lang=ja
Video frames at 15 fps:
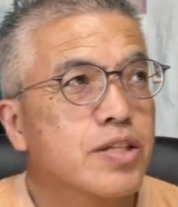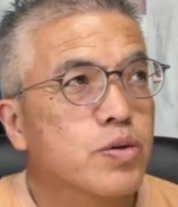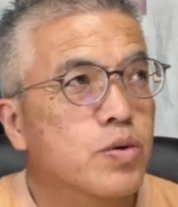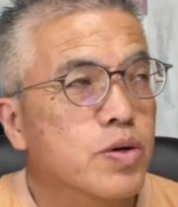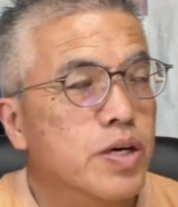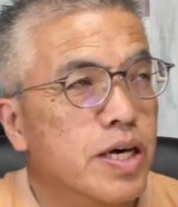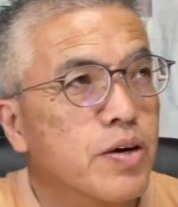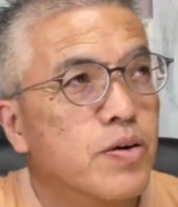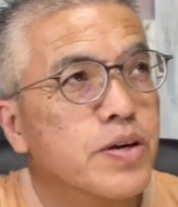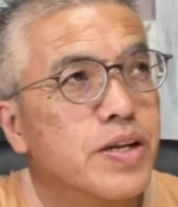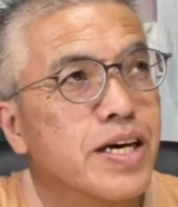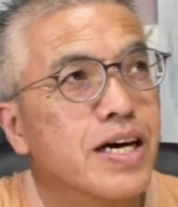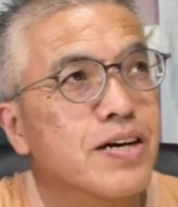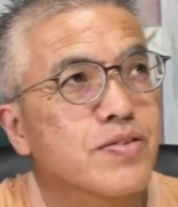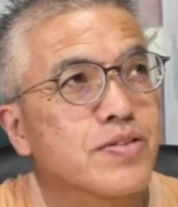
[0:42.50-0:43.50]
ゲロ
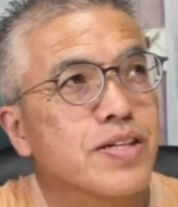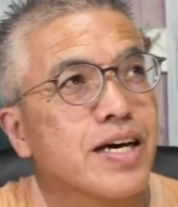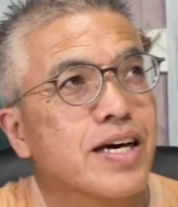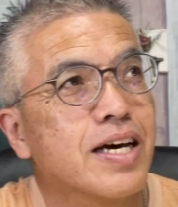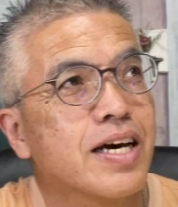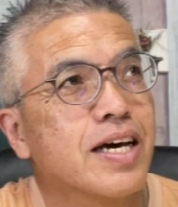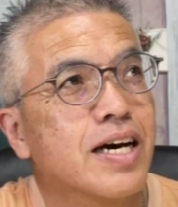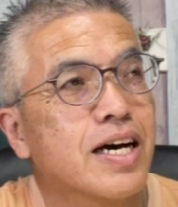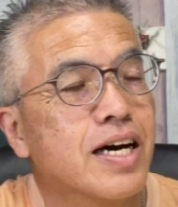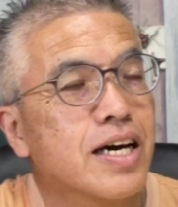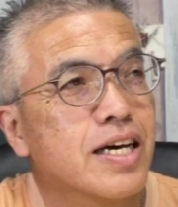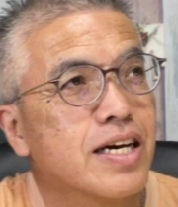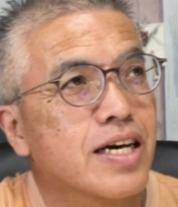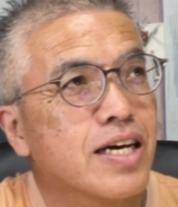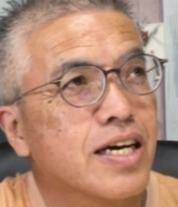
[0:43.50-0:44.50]
にあるね、
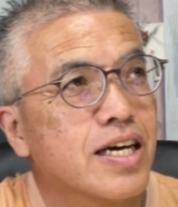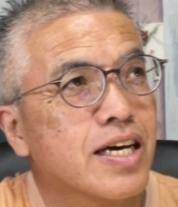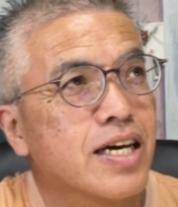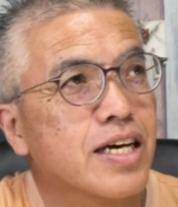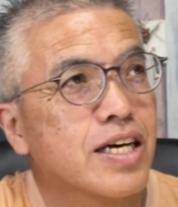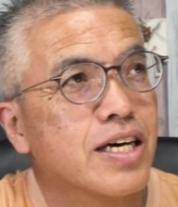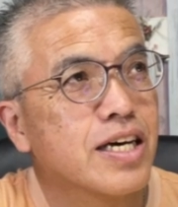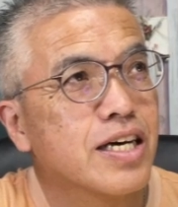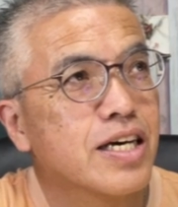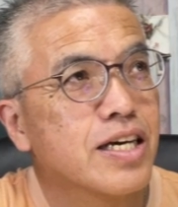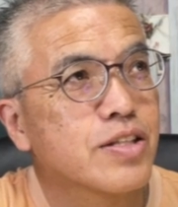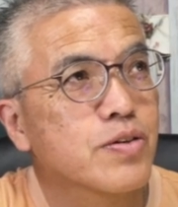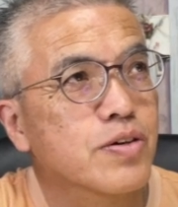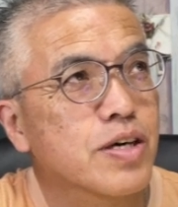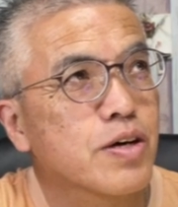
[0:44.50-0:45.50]
ゲ
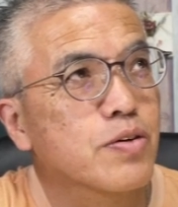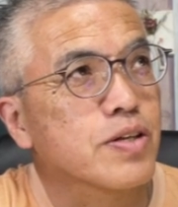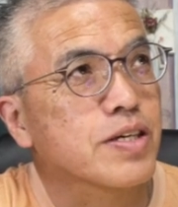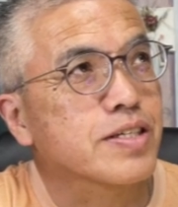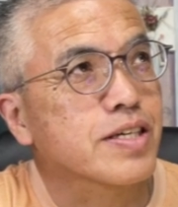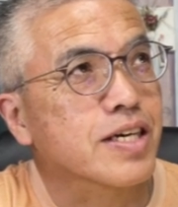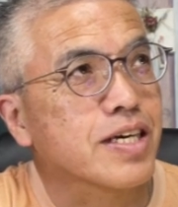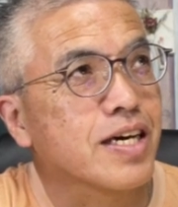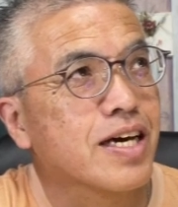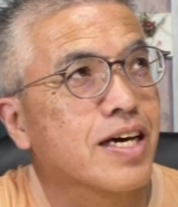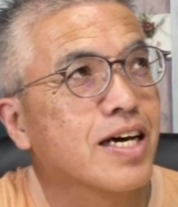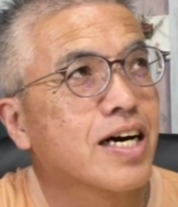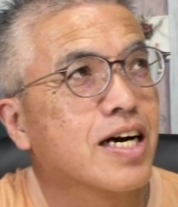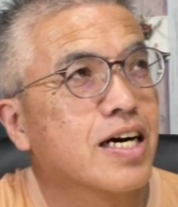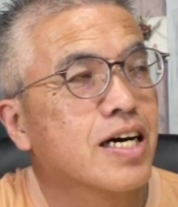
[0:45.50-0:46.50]
ロでしたっけ、
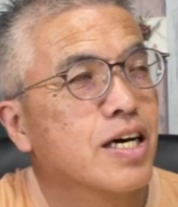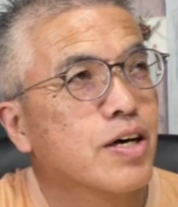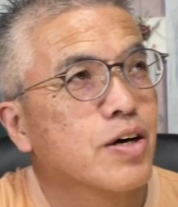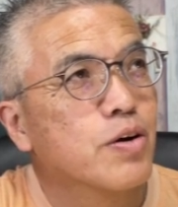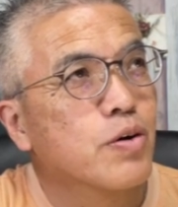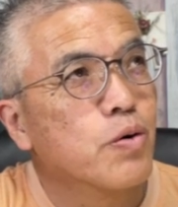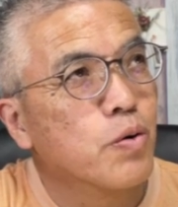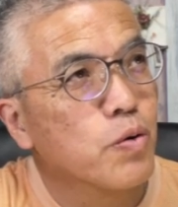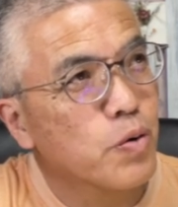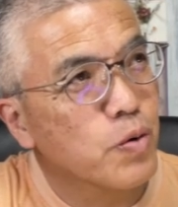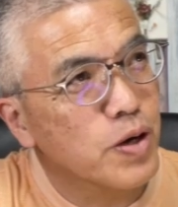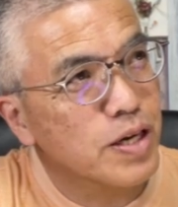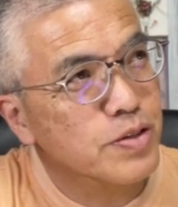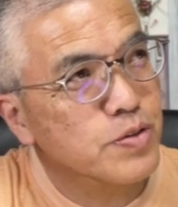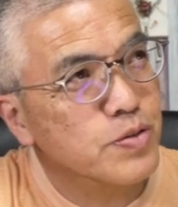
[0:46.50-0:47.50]
大
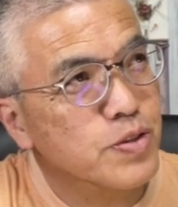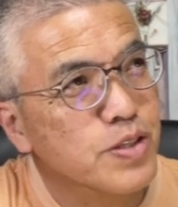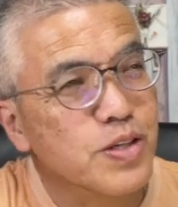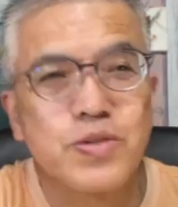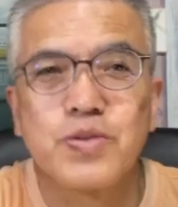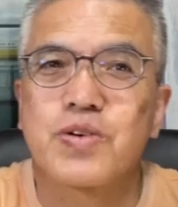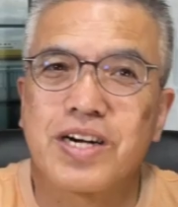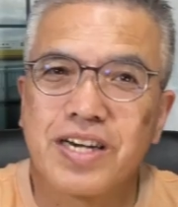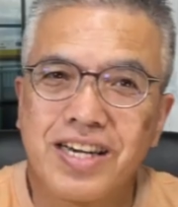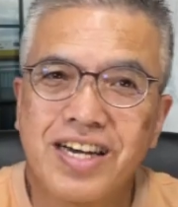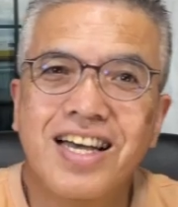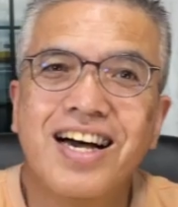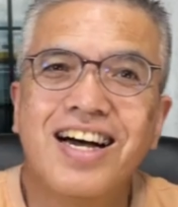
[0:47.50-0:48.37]
安っていうのかな